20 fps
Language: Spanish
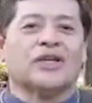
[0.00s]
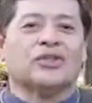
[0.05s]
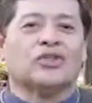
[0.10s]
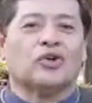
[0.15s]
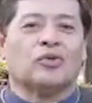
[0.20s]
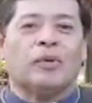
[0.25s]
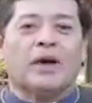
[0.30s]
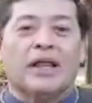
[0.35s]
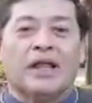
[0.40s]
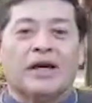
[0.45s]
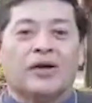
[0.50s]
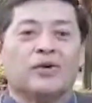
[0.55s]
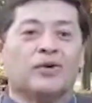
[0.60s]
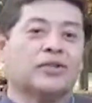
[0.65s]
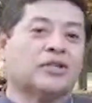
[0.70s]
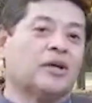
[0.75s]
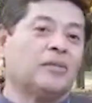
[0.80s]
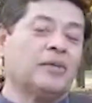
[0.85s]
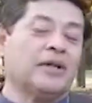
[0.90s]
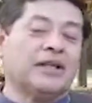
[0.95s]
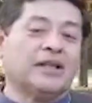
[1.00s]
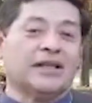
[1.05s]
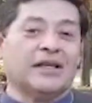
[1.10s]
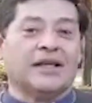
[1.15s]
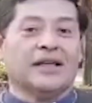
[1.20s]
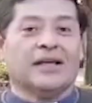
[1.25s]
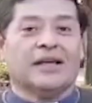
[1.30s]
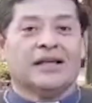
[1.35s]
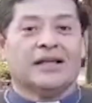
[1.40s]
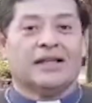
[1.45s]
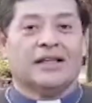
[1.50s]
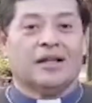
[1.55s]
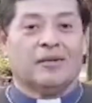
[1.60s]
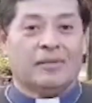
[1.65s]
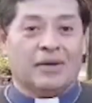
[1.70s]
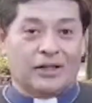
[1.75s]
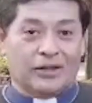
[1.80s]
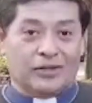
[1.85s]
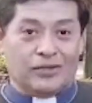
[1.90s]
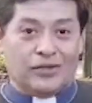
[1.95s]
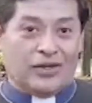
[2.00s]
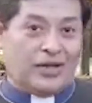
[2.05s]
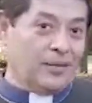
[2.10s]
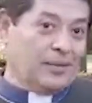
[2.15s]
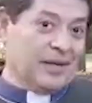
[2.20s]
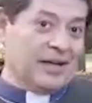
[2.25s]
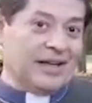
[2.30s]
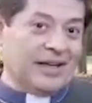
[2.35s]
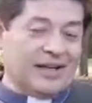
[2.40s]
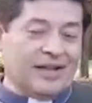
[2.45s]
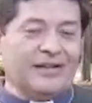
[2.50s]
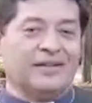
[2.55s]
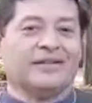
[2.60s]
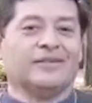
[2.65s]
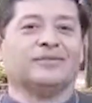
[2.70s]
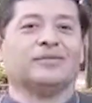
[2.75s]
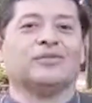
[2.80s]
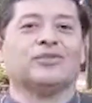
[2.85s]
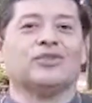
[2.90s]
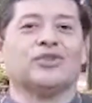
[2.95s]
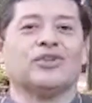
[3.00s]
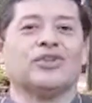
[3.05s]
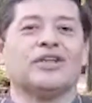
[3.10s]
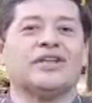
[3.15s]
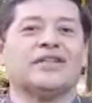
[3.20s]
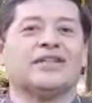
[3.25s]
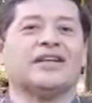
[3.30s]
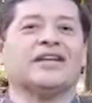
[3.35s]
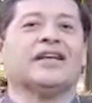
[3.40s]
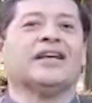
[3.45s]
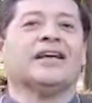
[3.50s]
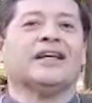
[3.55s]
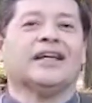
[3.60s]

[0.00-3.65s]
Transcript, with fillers: tomada justamente del manto de la Virgen, muchos dicen,